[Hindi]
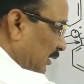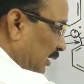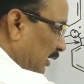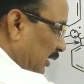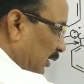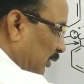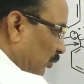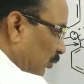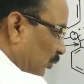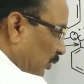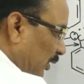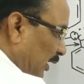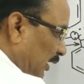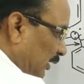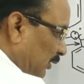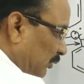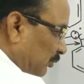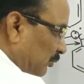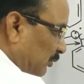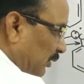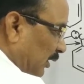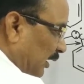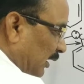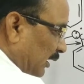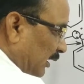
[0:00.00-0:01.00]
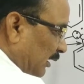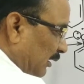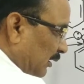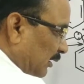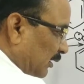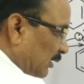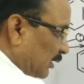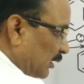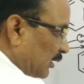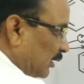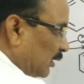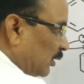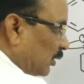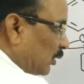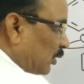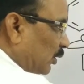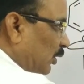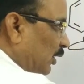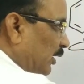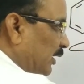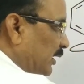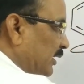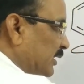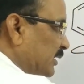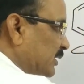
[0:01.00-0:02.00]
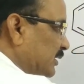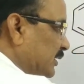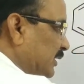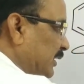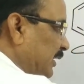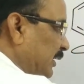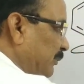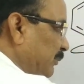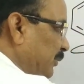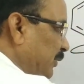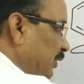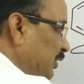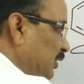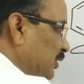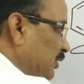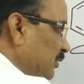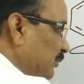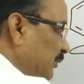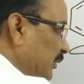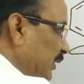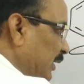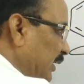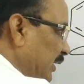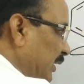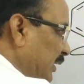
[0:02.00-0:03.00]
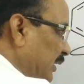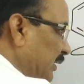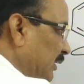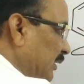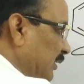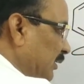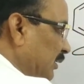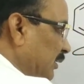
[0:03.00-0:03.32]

अनुनाद हुआ और इसके बीच में